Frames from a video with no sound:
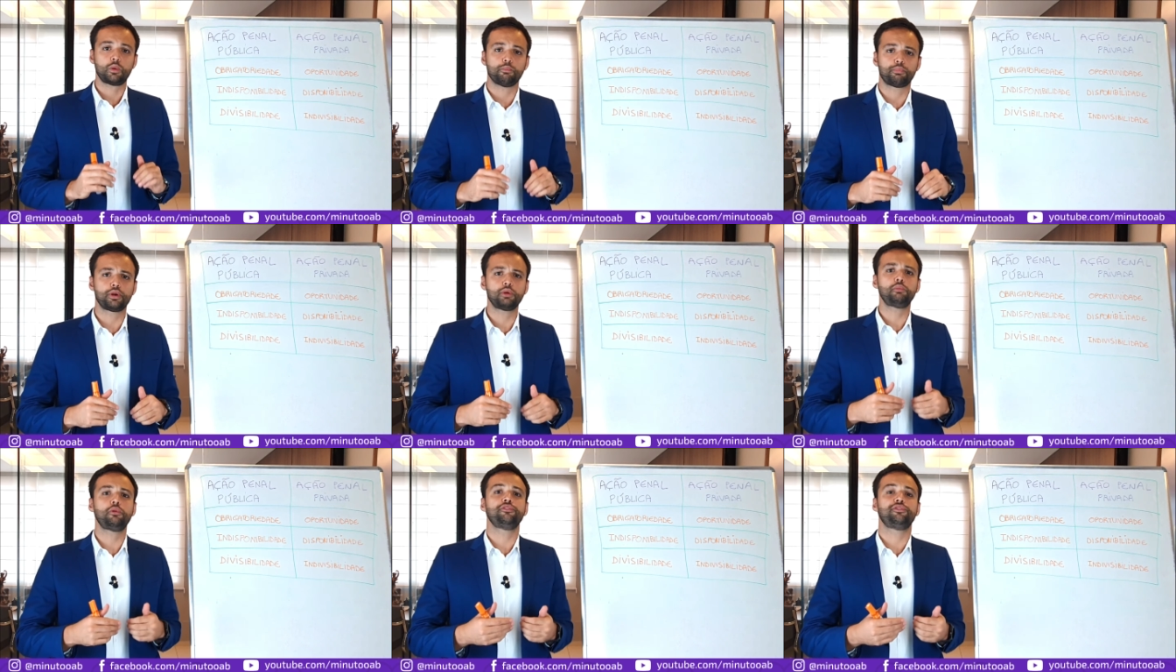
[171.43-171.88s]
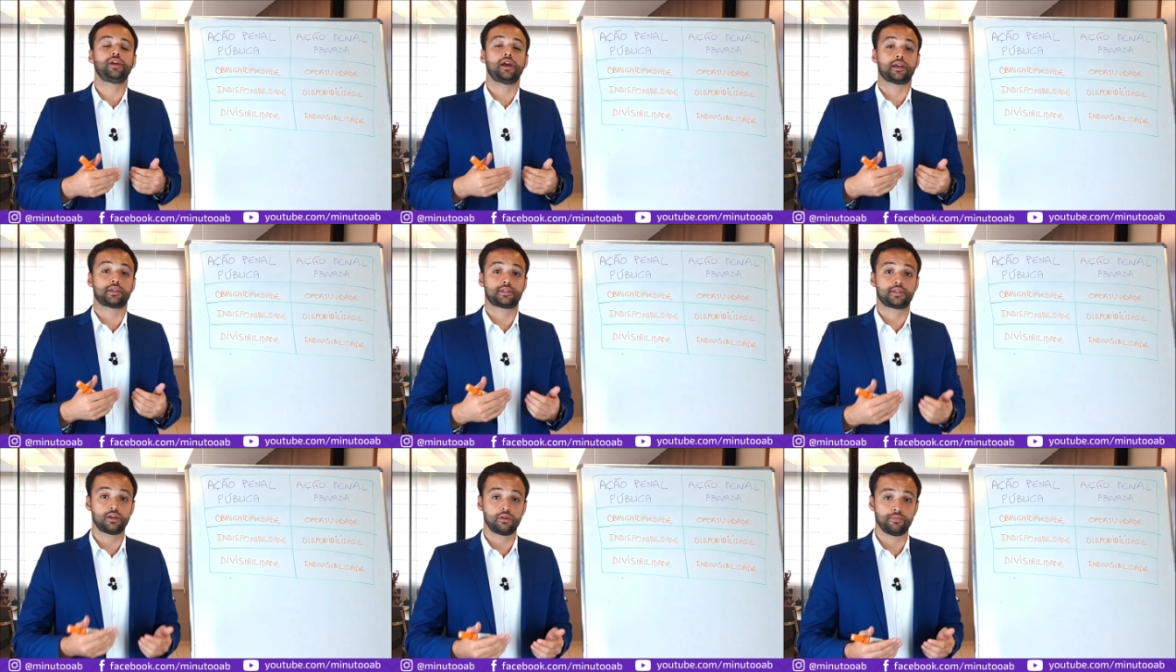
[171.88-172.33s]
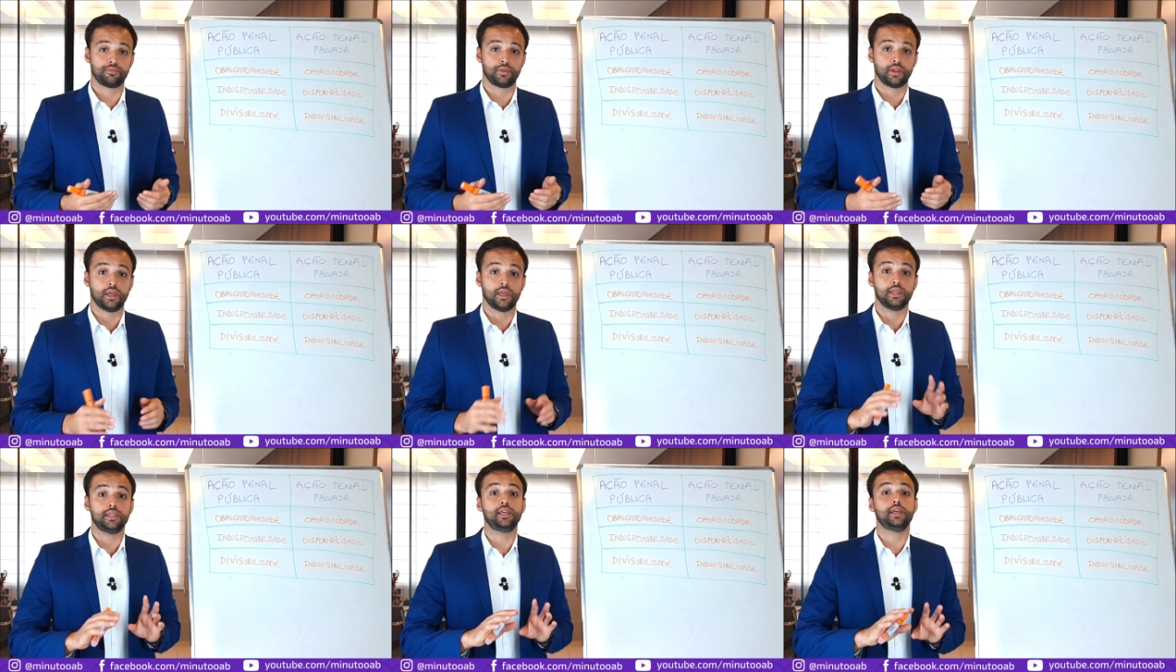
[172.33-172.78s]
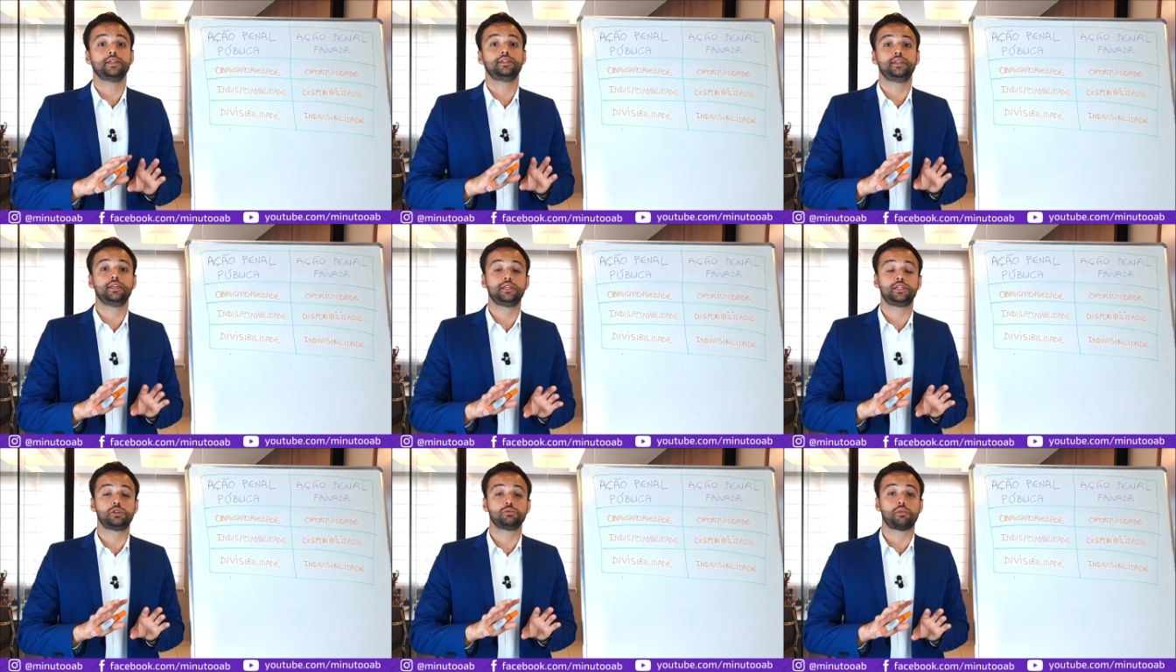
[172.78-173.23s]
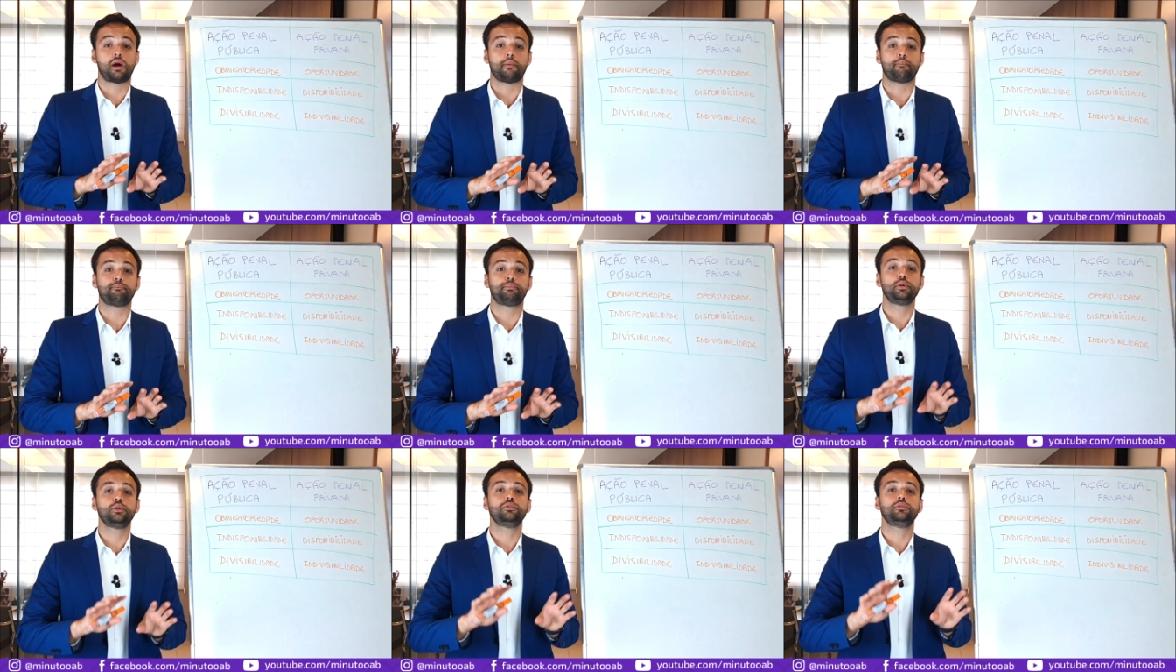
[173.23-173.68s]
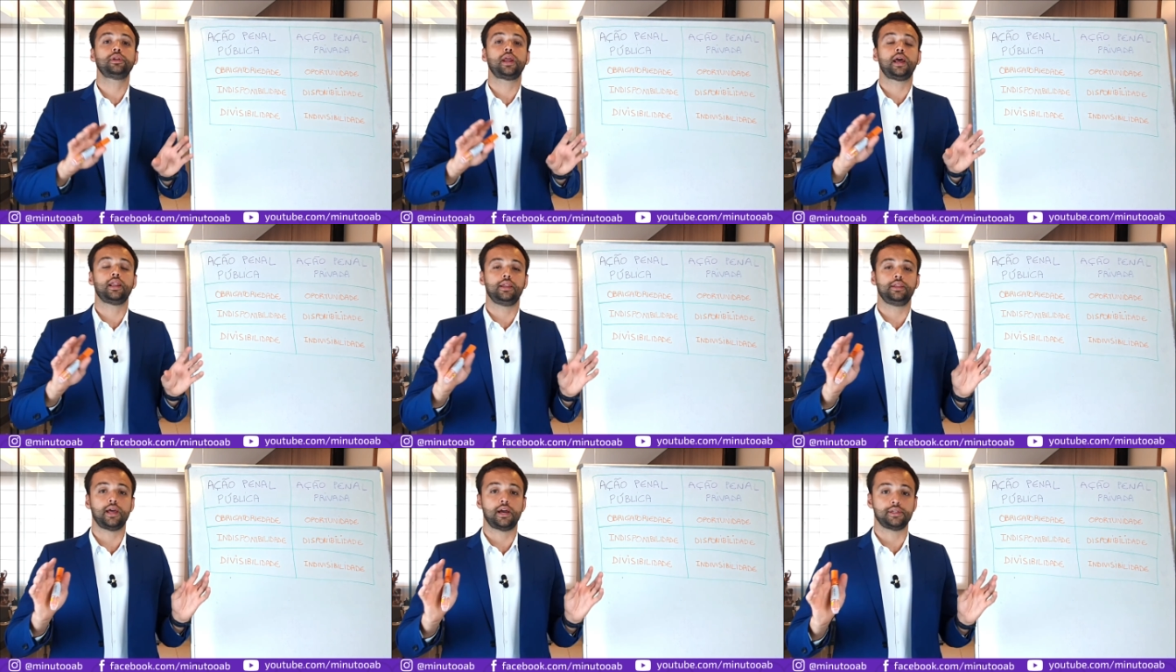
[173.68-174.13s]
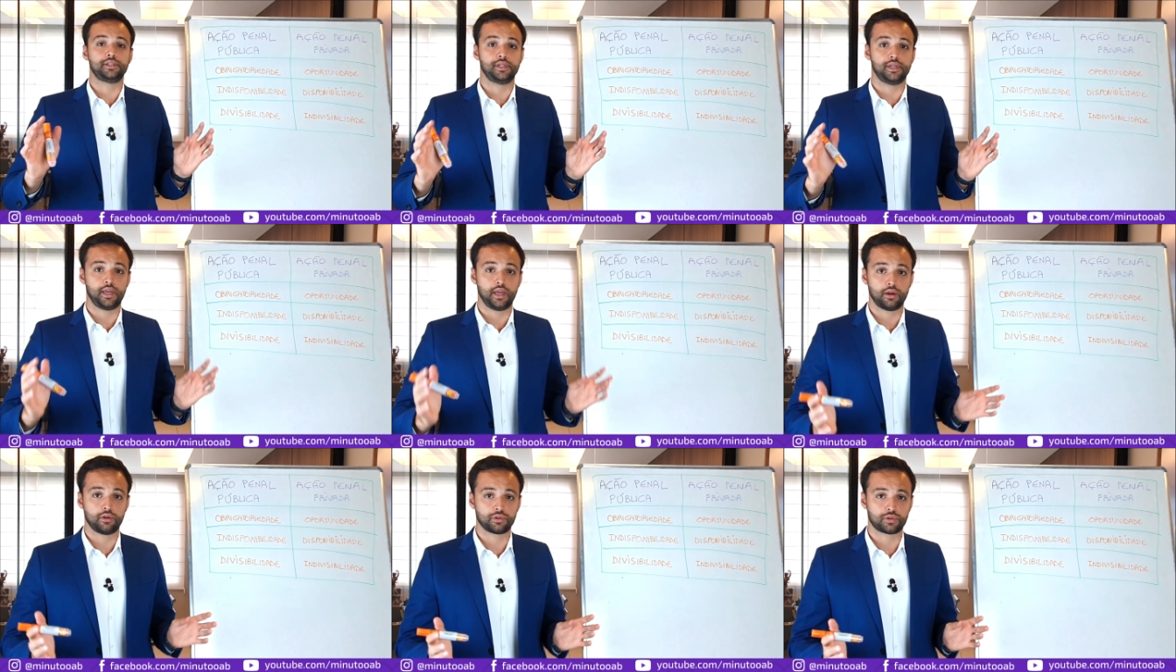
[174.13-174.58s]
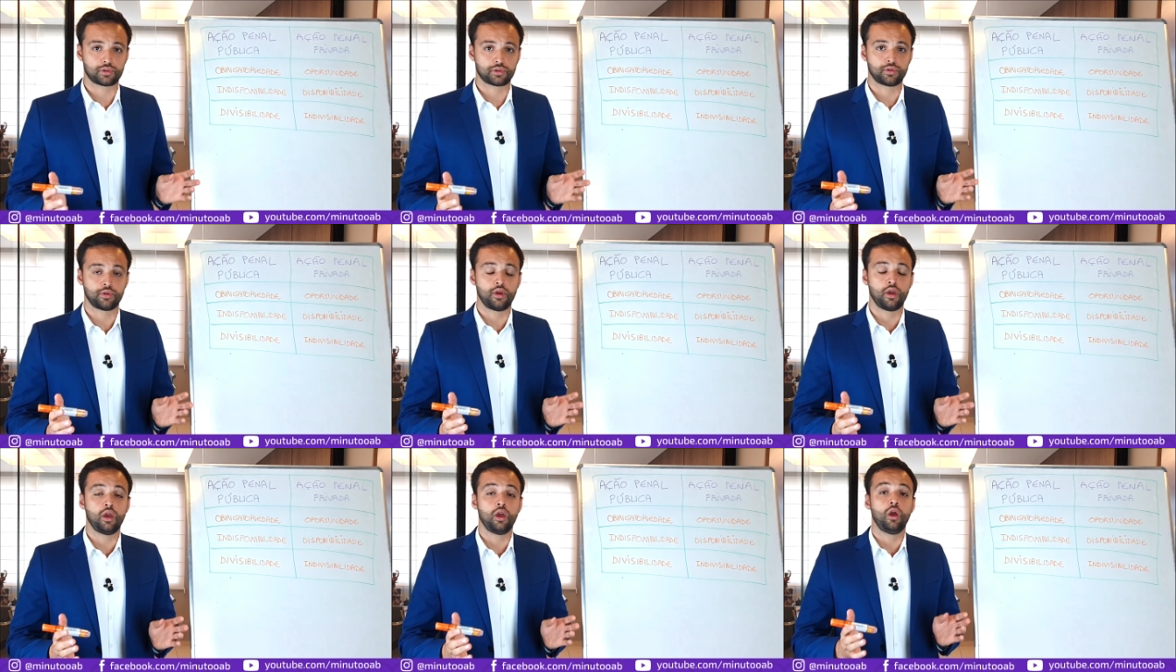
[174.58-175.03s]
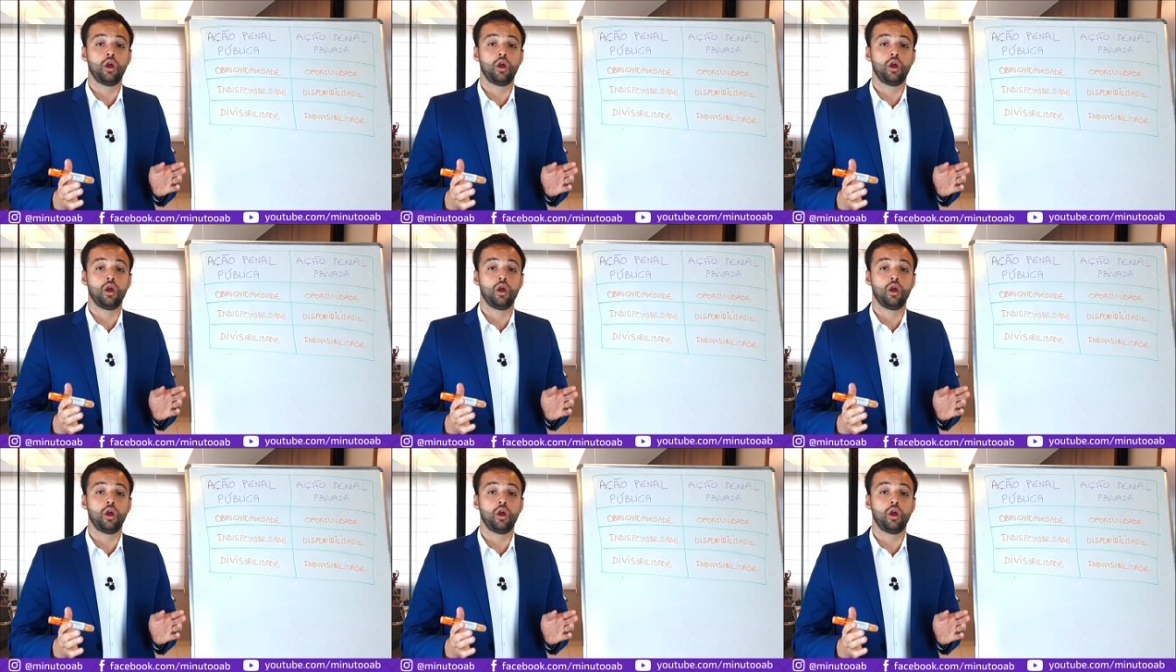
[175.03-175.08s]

promover a ação e existe uma pluralidade de réus,